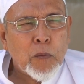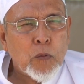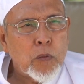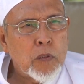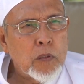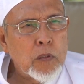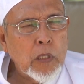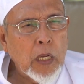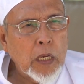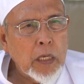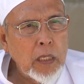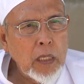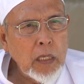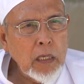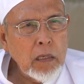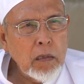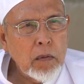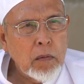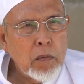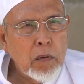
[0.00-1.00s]
Jadi
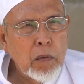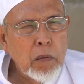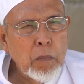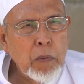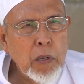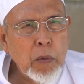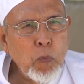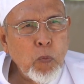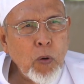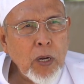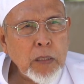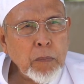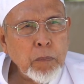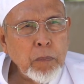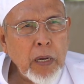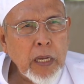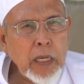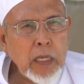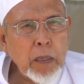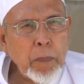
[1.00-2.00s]
berbuat
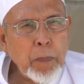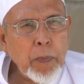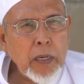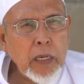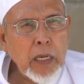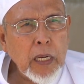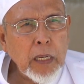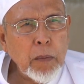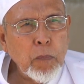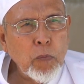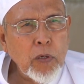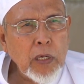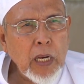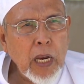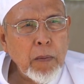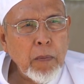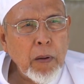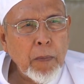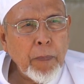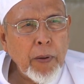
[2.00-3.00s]
baik kepada ibu dan
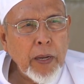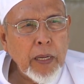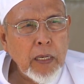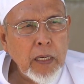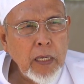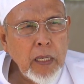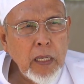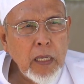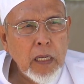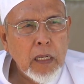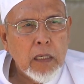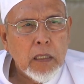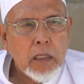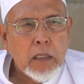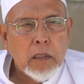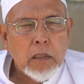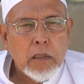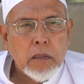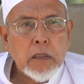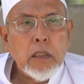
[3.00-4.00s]
bapak ini
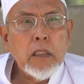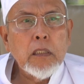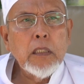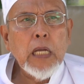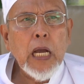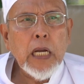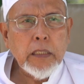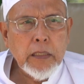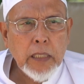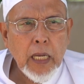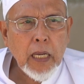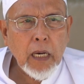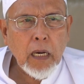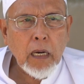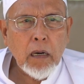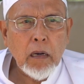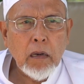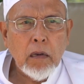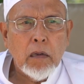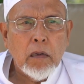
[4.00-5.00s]
sejajar
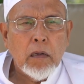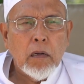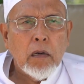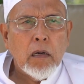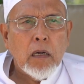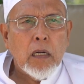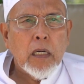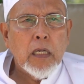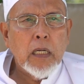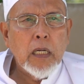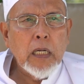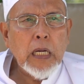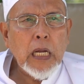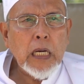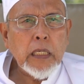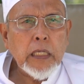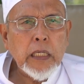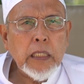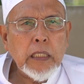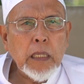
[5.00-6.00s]
dengan
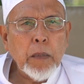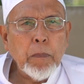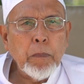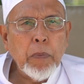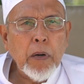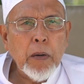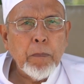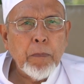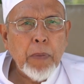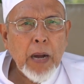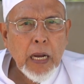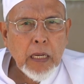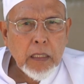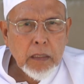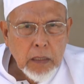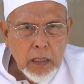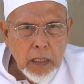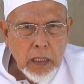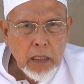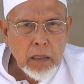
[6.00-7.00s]
kita
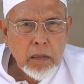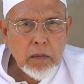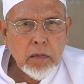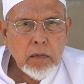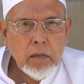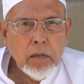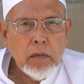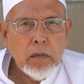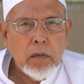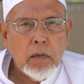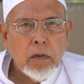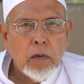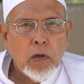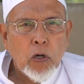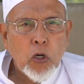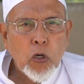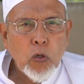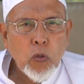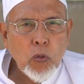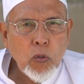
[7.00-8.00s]
berbakti,
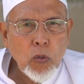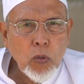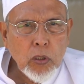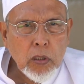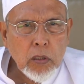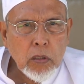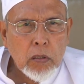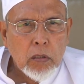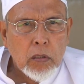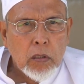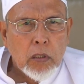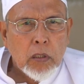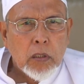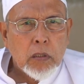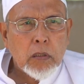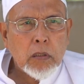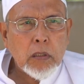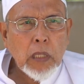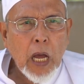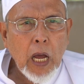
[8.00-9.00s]
nurut,
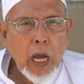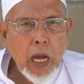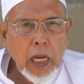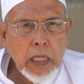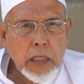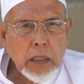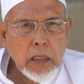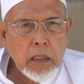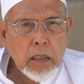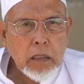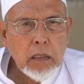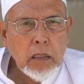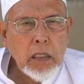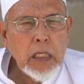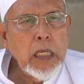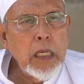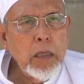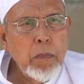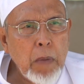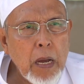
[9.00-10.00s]
taat,
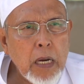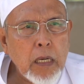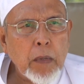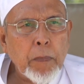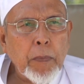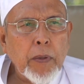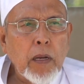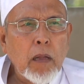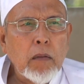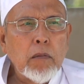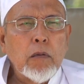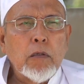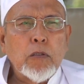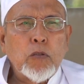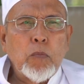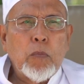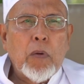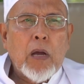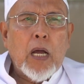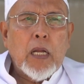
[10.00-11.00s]
iman kepada Allah
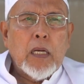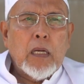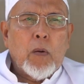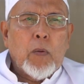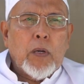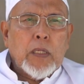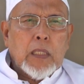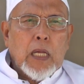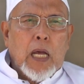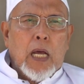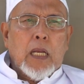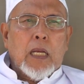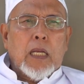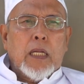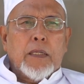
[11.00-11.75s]
Subhanahu wa taala.